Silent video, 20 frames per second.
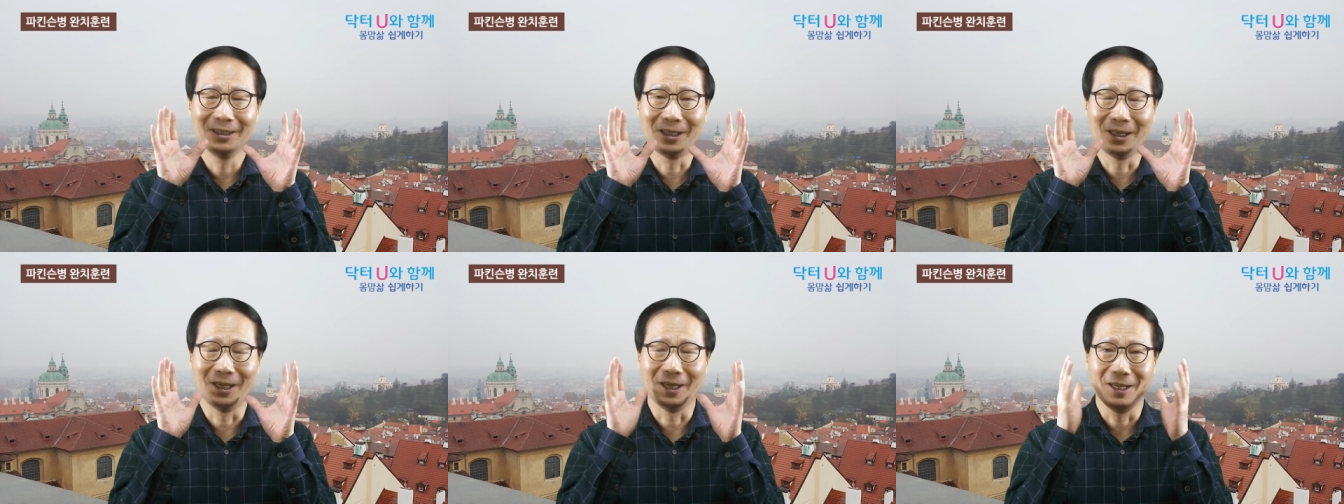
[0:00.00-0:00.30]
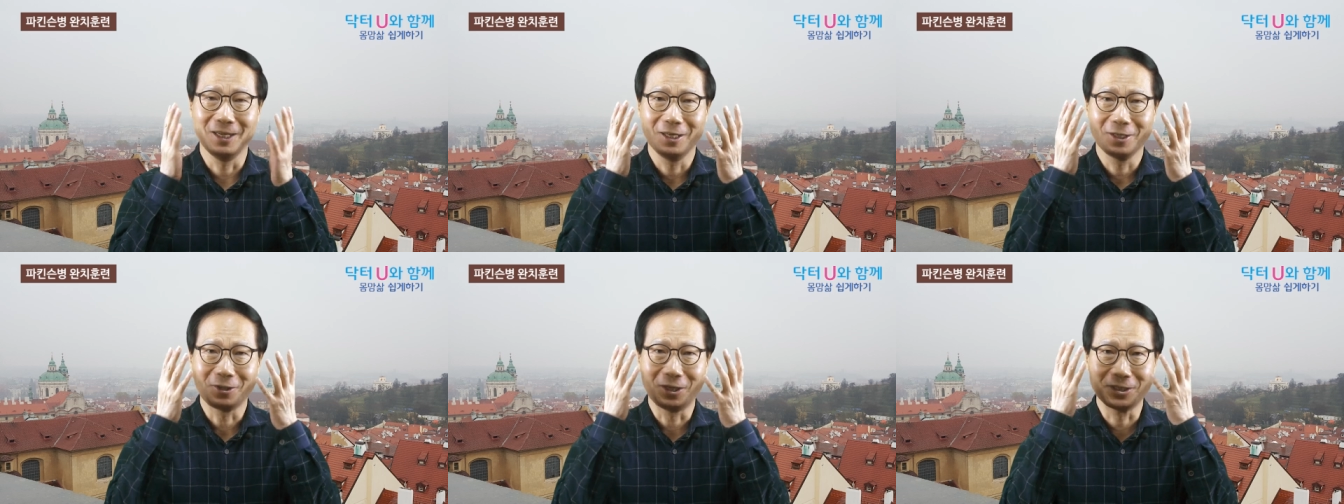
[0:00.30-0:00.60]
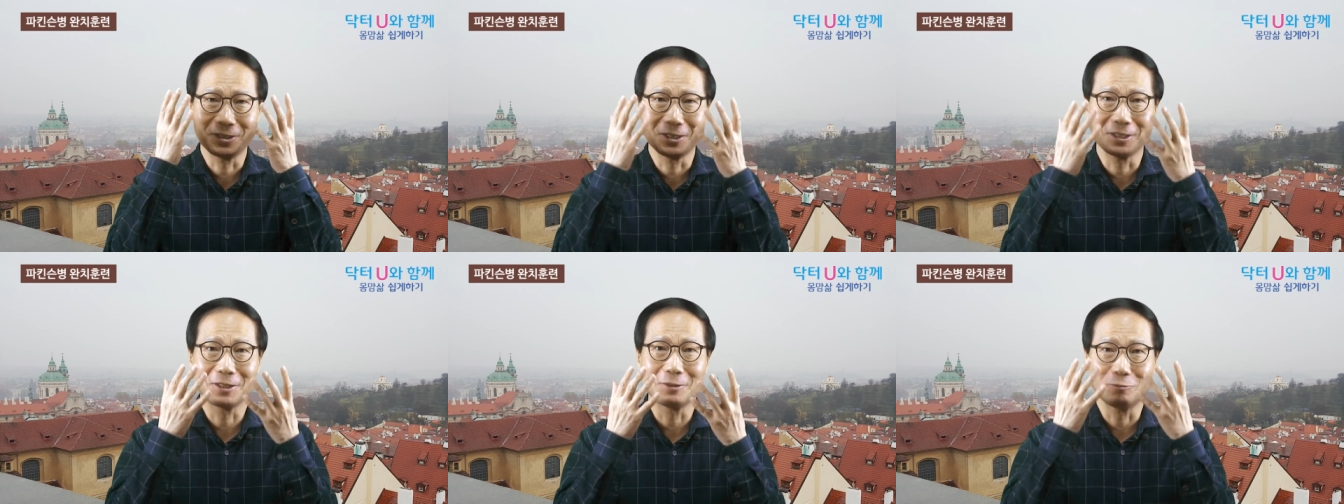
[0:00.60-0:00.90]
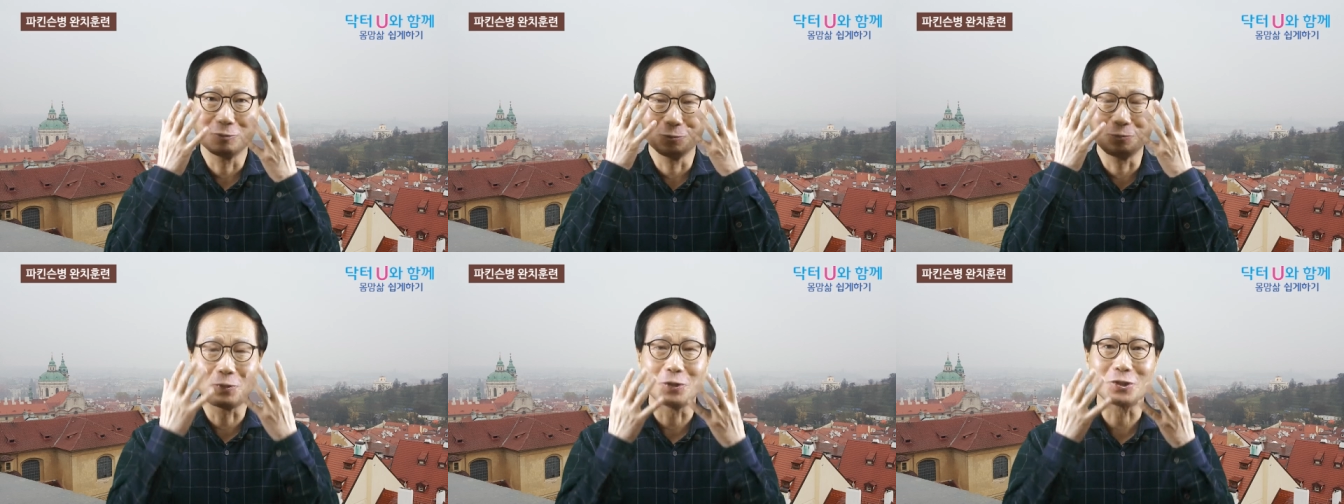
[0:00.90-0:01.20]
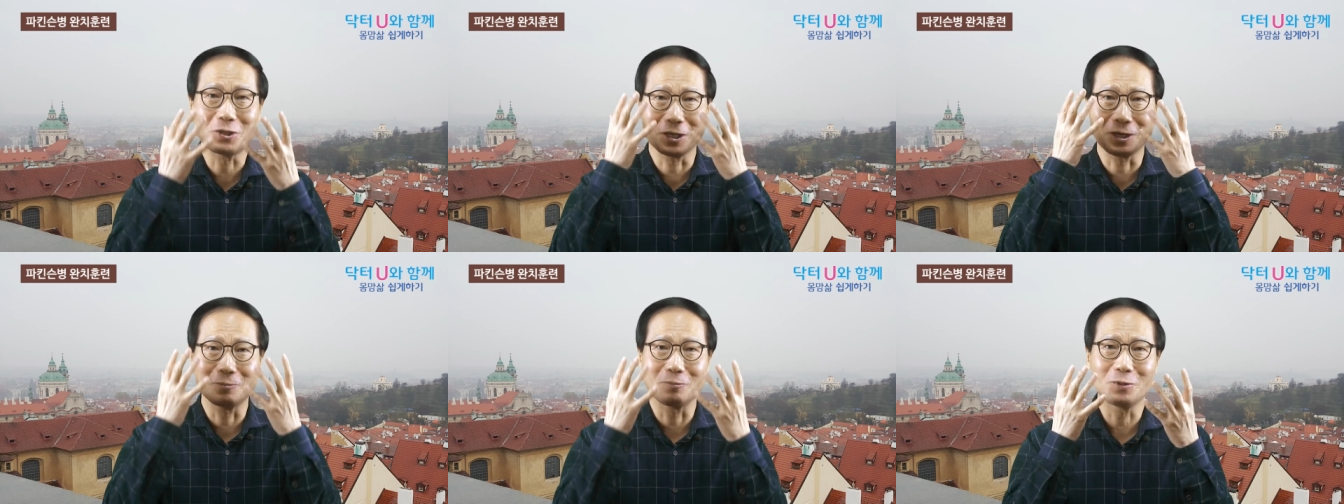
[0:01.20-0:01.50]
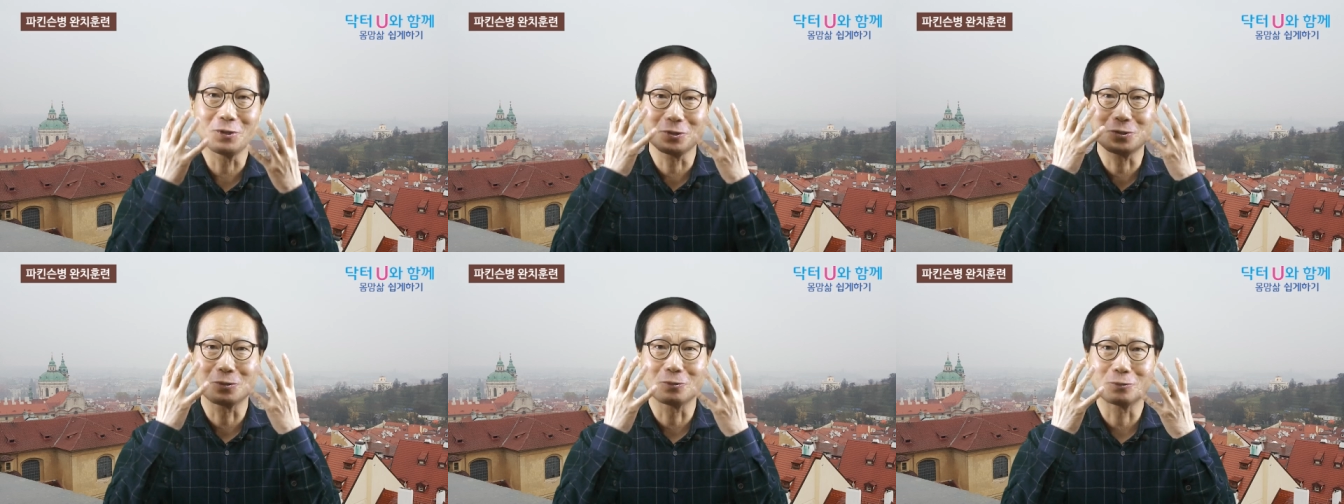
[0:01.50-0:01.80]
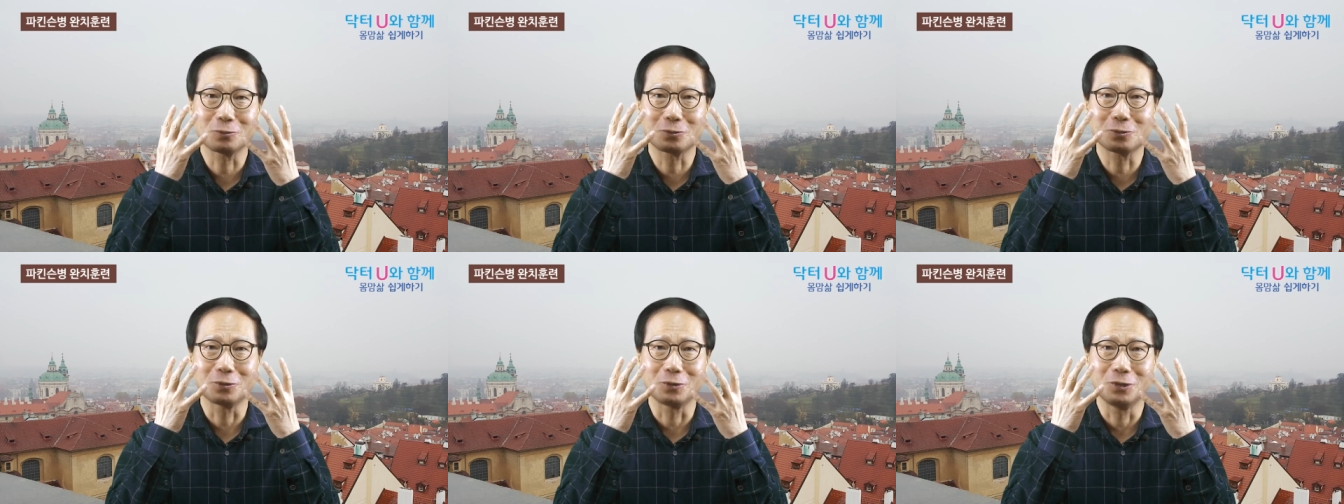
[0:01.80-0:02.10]
네, 굉장히 무표정한
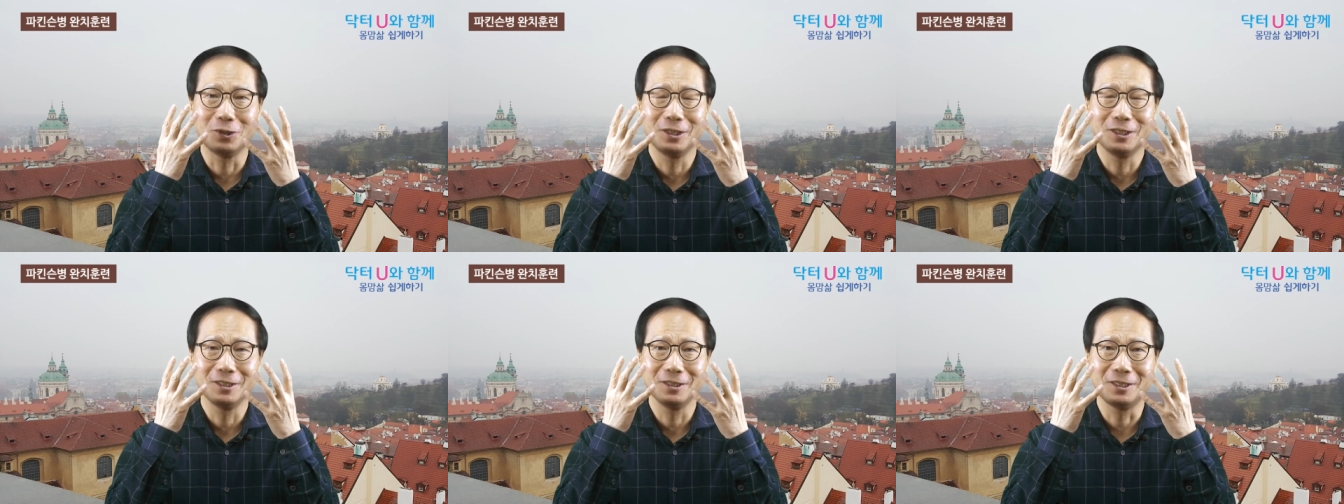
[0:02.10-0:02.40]
표정으로,